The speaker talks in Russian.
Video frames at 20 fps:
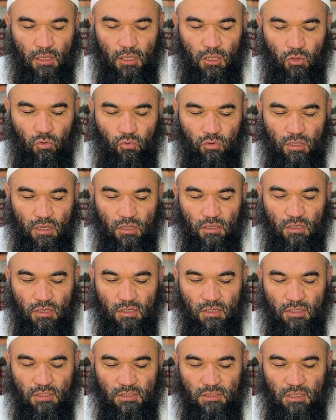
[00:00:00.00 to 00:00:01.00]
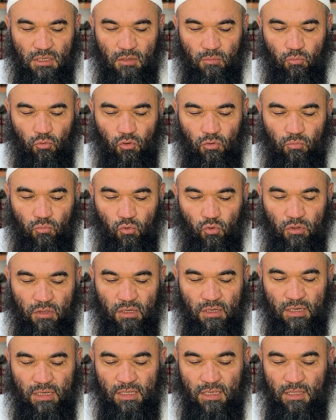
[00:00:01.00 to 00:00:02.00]
И у некоторых из них пот будет
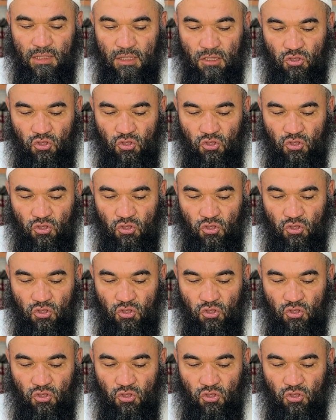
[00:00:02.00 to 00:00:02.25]
доходить до